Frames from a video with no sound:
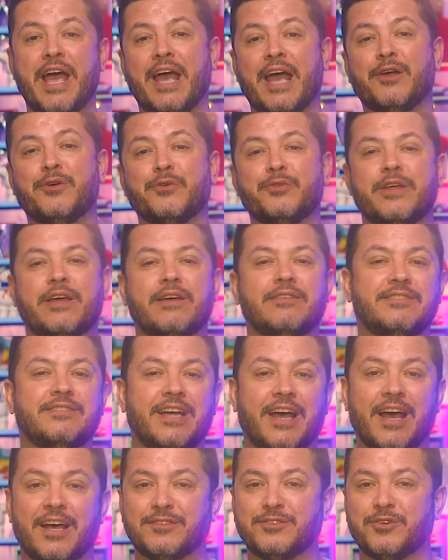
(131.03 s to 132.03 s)
é que o David
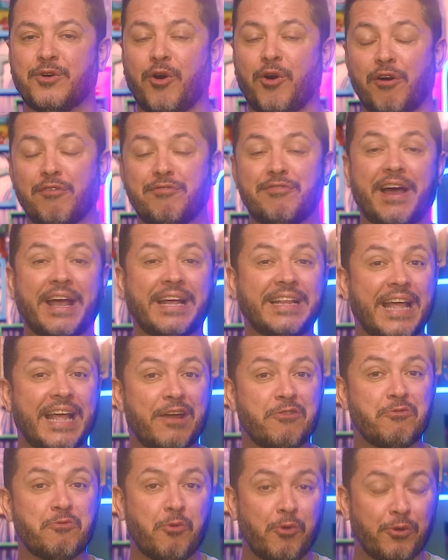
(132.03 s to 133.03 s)
Hasselhoff ainda
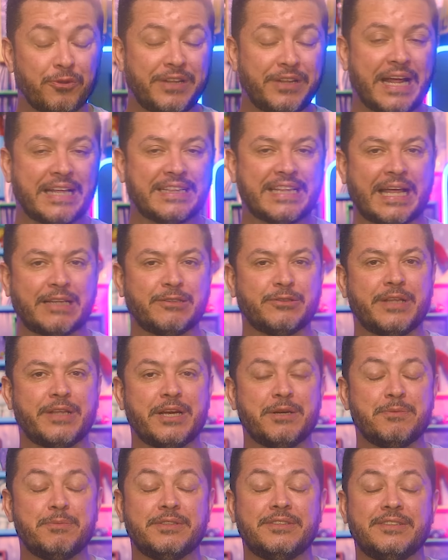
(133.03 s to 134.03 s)
era um contratado da
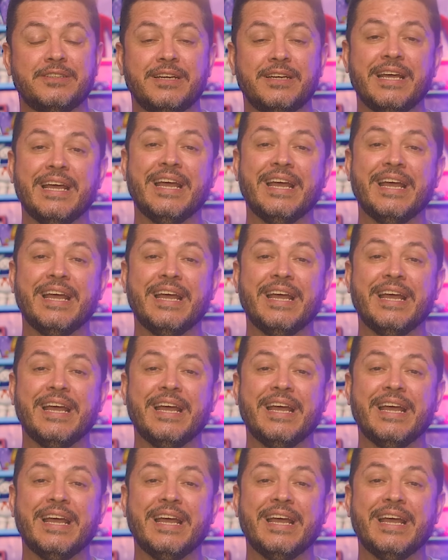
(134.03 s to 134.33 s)
NBC